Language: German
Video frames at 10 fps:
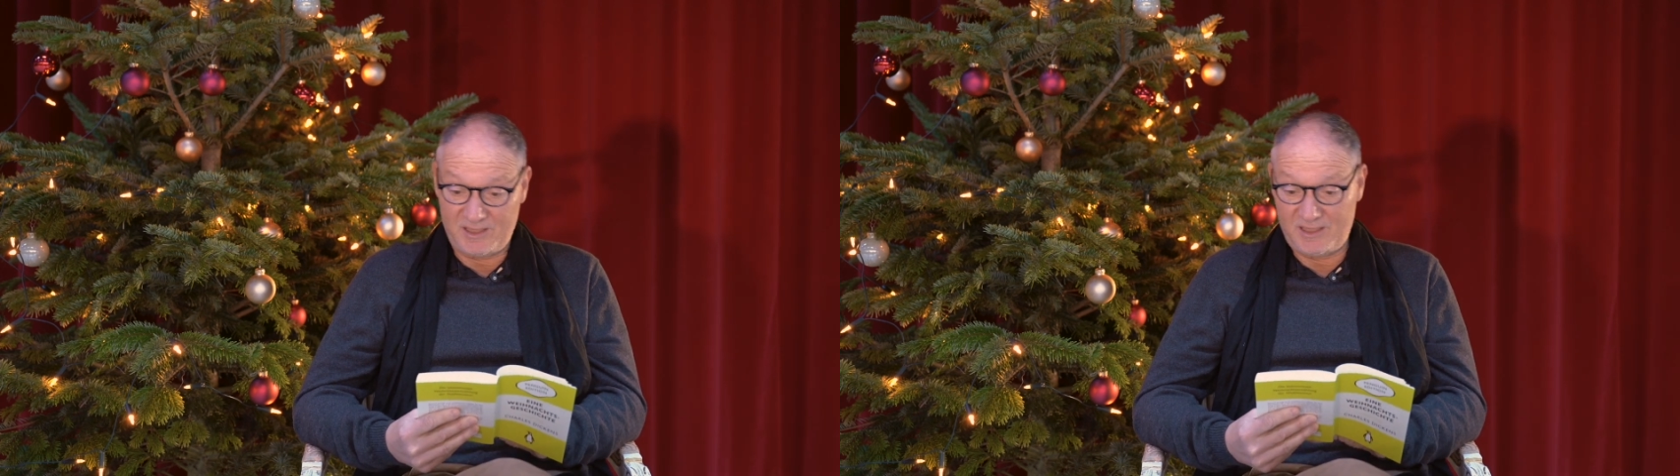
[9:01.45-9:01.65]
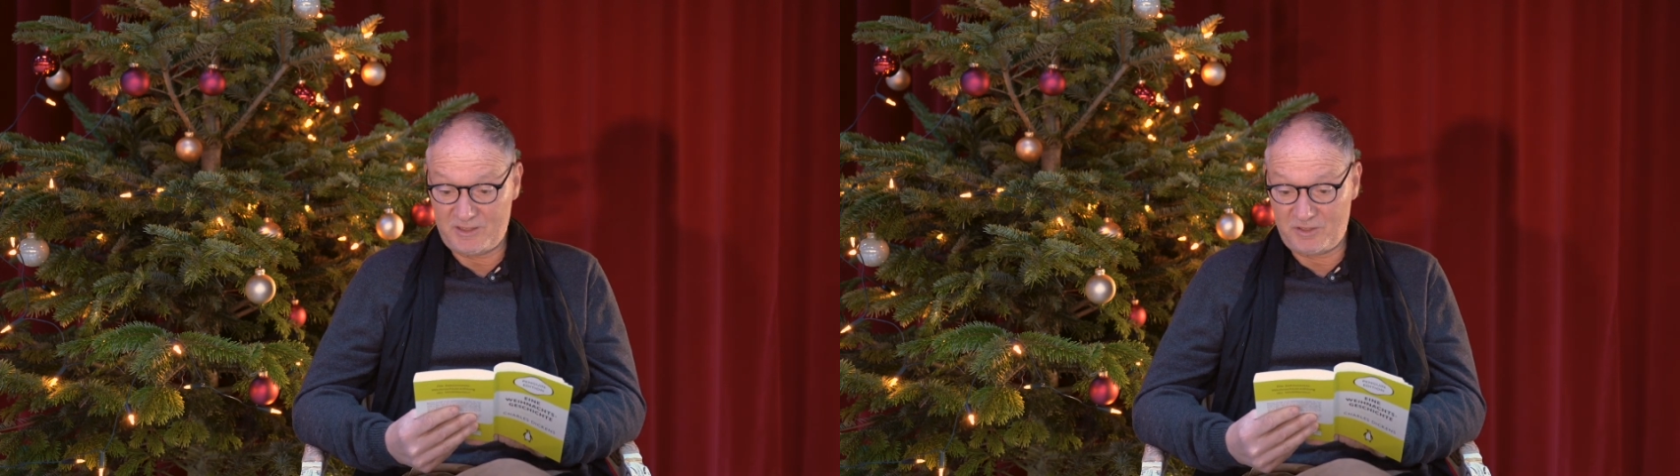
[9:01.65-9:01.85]

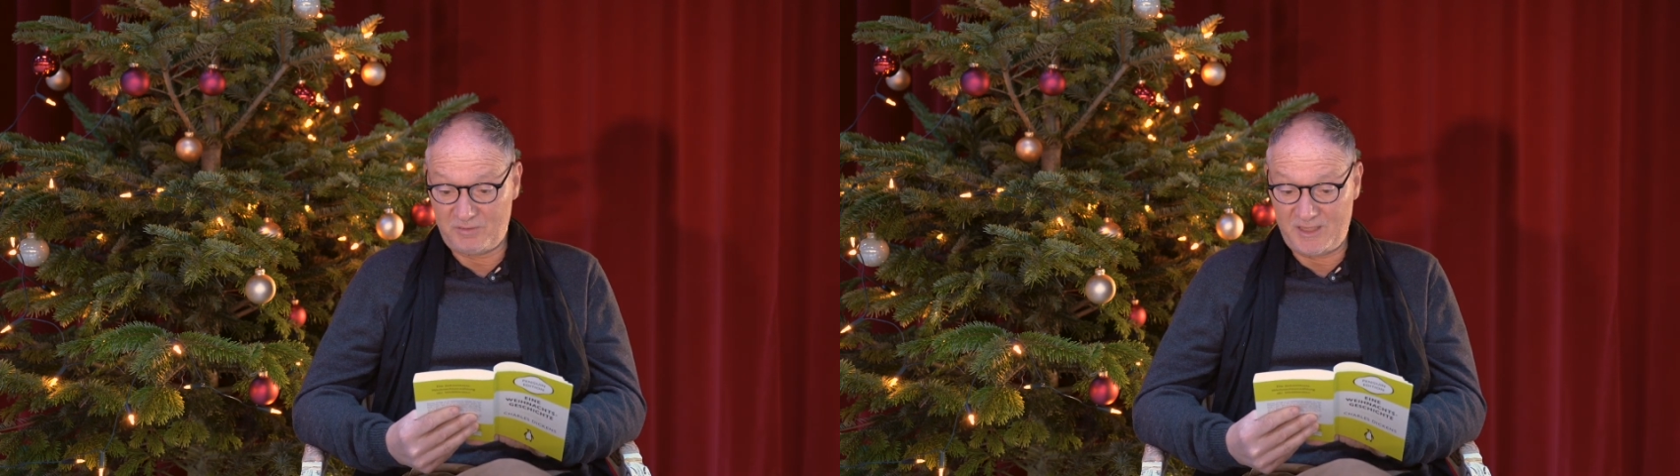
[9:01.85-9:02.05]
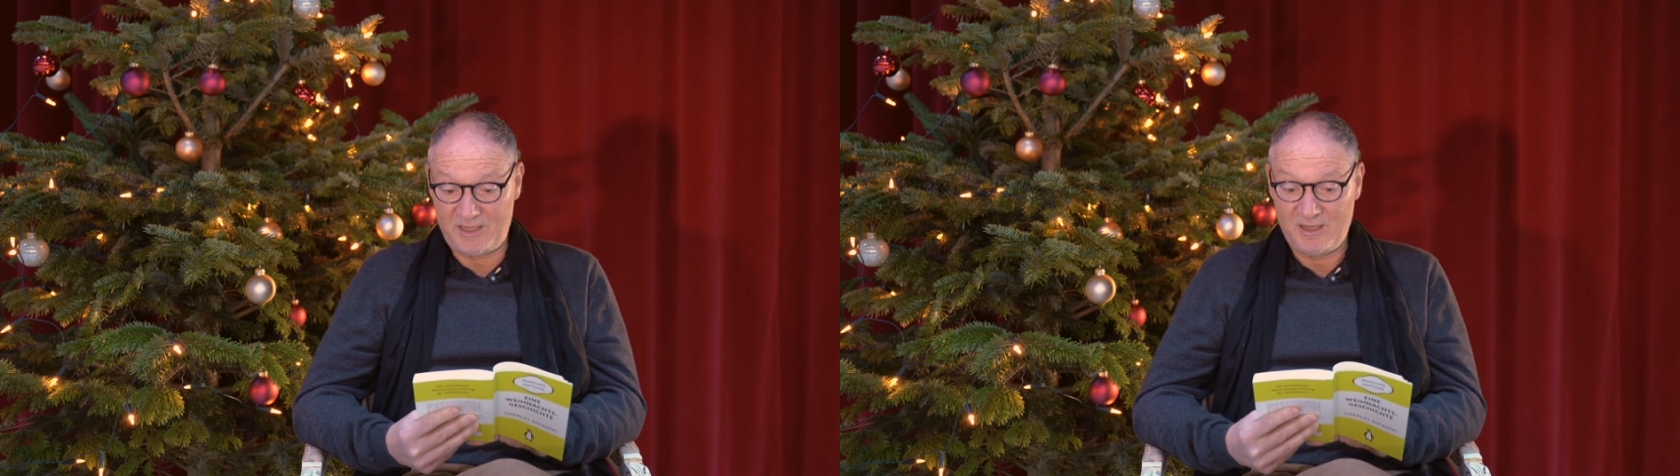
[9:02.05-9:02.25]

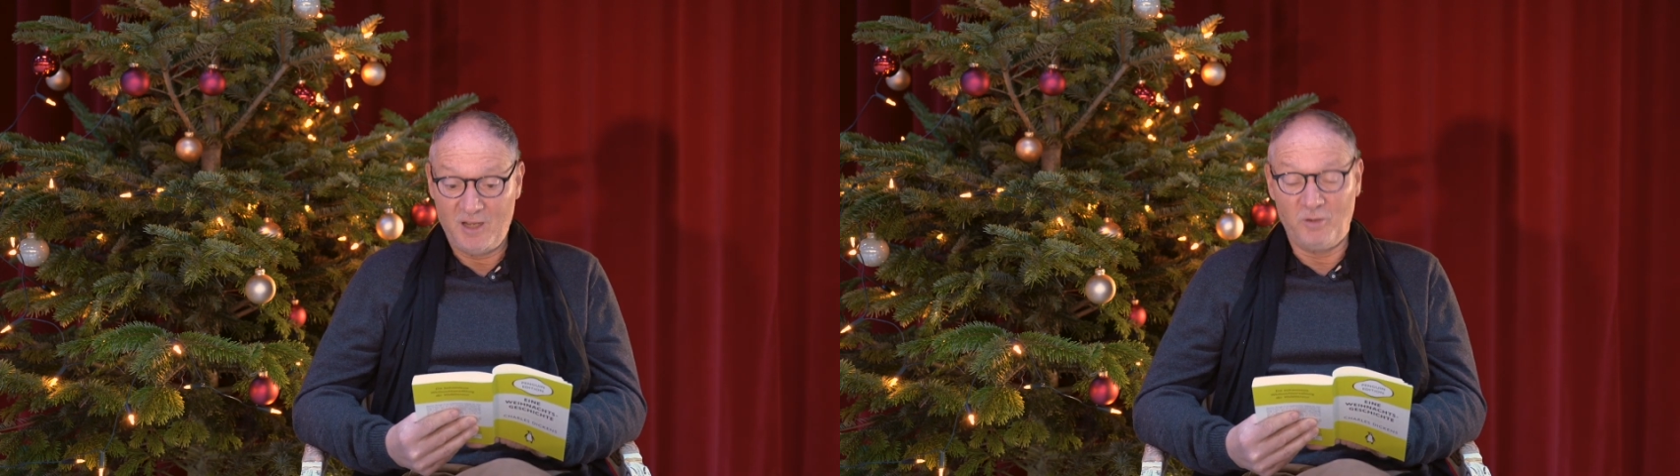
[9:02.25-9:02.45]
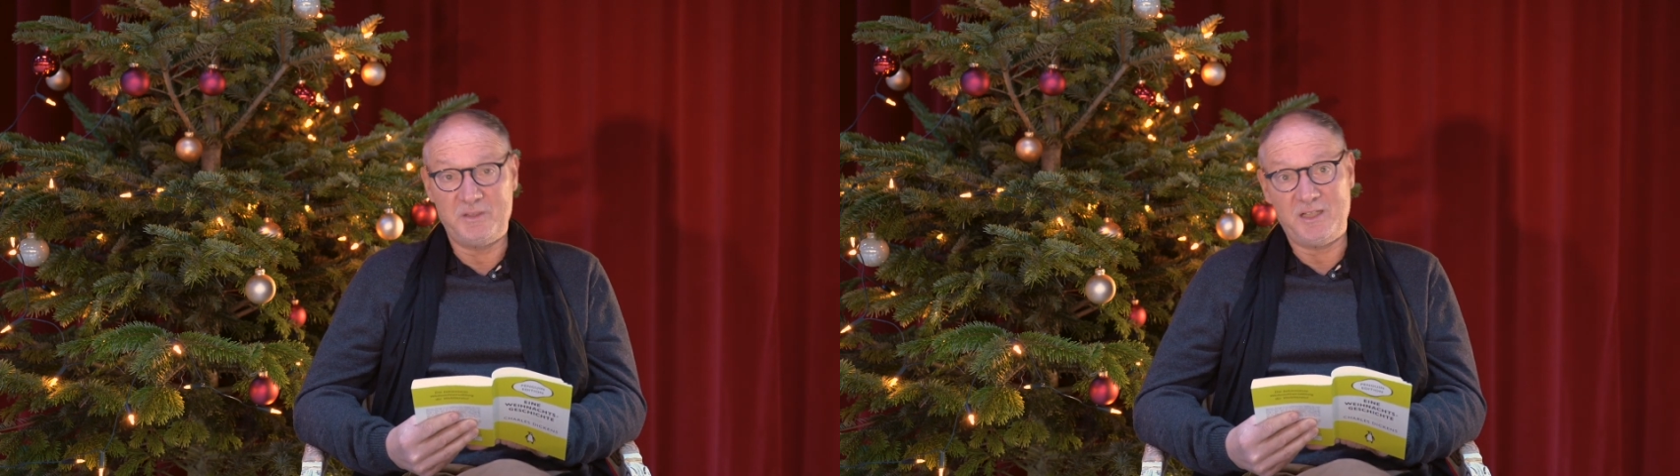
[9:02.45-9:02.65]
herzugehen und